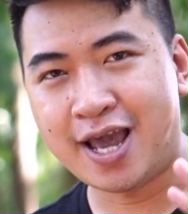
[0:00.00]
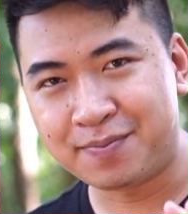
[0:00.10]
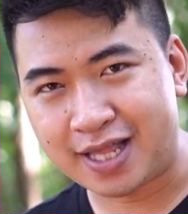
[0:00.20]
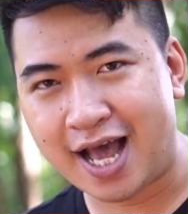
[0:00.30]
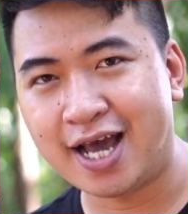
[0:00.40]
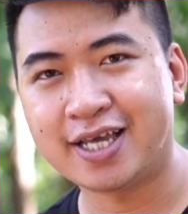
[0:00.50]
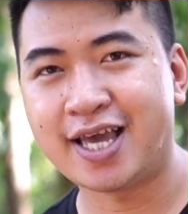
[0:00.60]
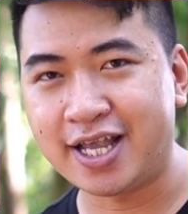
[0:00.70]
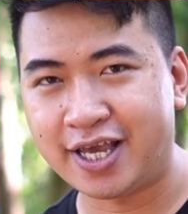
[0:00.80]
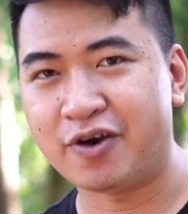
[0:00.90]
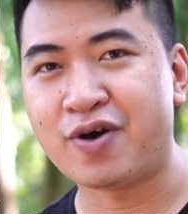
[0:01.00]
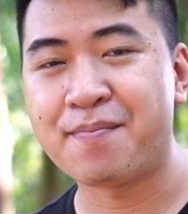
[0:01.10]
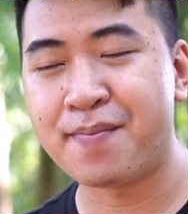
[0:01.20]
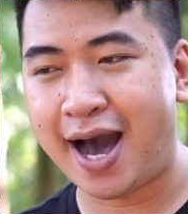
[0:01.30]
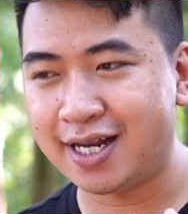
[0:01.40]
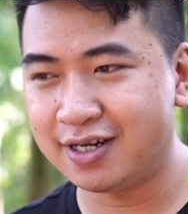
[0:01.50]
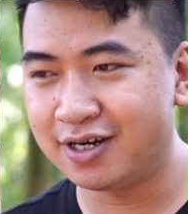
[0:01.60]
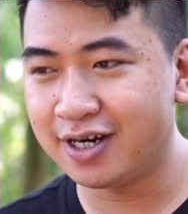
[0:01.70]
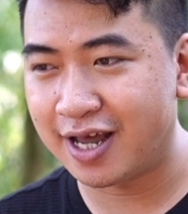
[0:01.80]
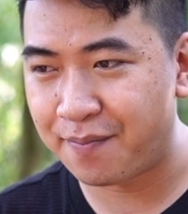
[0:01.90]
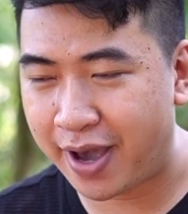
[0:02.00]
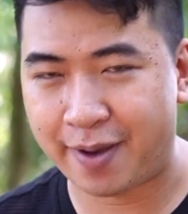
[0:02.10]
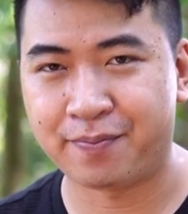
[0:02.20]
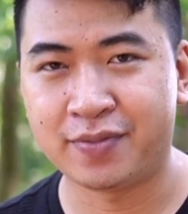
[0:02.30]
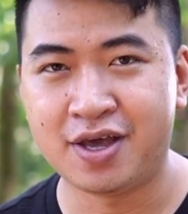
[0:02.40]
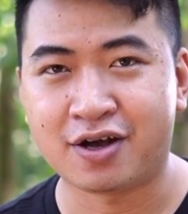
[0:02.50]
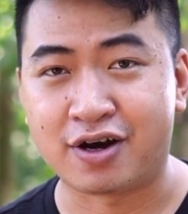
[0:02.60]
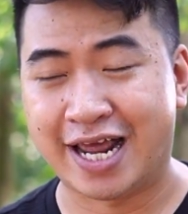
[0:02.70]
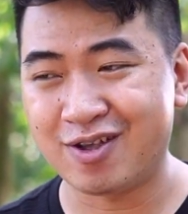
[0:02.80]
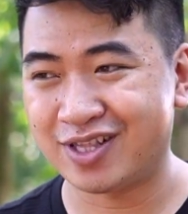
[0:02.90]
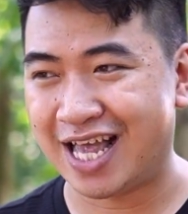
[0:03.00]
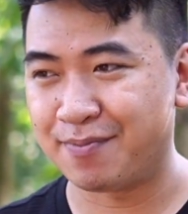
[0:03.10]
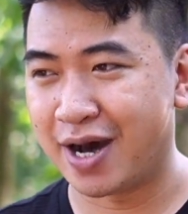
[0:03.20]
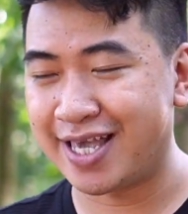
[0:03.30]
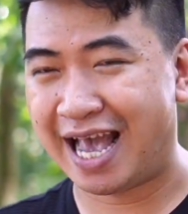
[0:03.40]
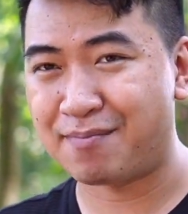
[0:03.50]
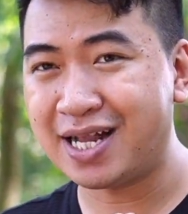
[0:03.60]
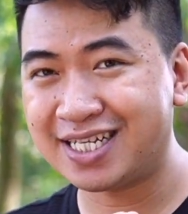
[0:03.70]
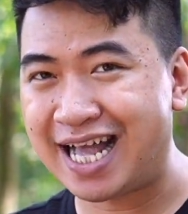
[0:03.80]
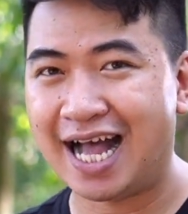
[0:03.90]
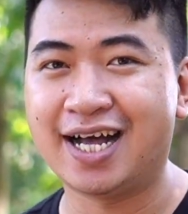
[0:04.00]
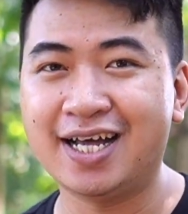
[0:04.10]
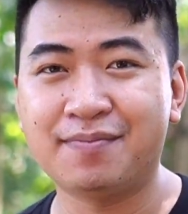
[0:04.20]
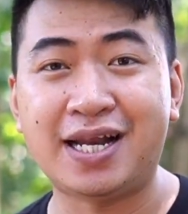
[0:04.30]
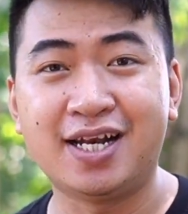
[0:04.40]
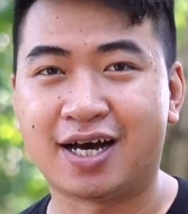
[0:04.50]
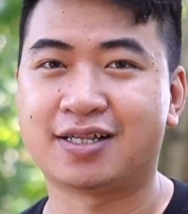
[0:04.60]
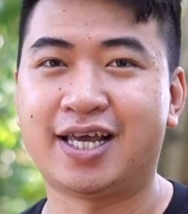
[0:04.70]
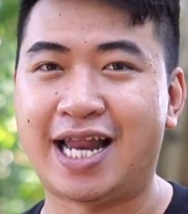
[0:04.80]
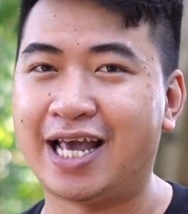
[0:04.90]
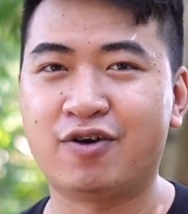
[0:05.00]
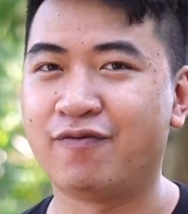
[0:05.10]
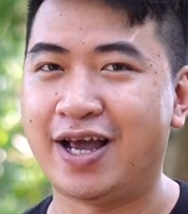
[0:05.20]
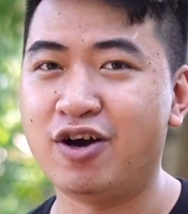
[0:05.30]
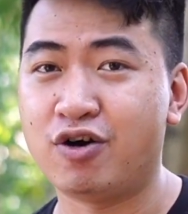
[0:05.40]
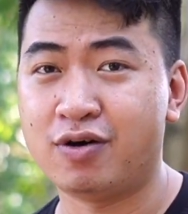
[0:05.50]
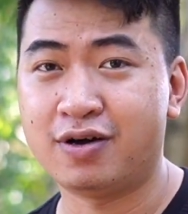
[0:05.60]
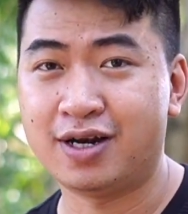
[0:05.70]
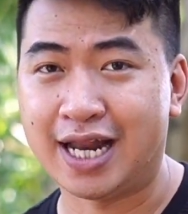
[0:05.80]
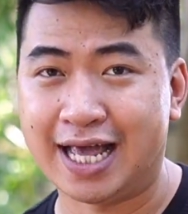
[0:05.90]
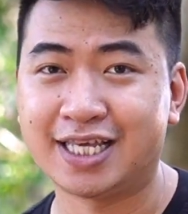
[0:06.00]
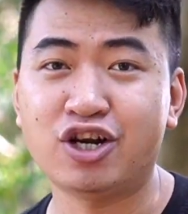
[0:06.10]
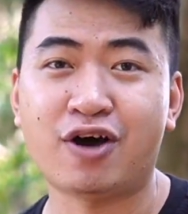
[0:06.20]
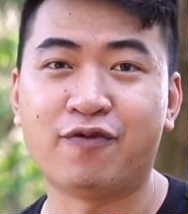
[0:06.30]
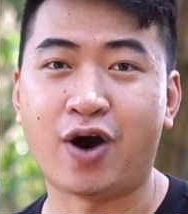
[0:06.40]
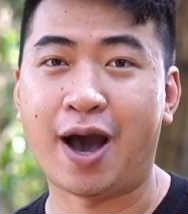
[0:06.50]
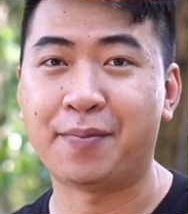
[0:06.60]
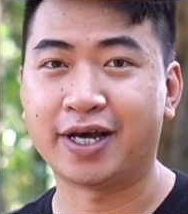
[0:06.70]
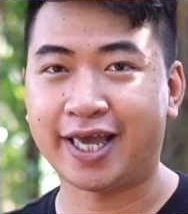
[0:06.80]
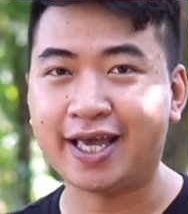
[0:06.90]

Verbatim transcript: êm tai dễ chịu âm bass nó rất là mềm còn nếu chúng ta mở nhạc bass căng á bass lực thì đây không phải là là chiếc loa phù hợp mọi người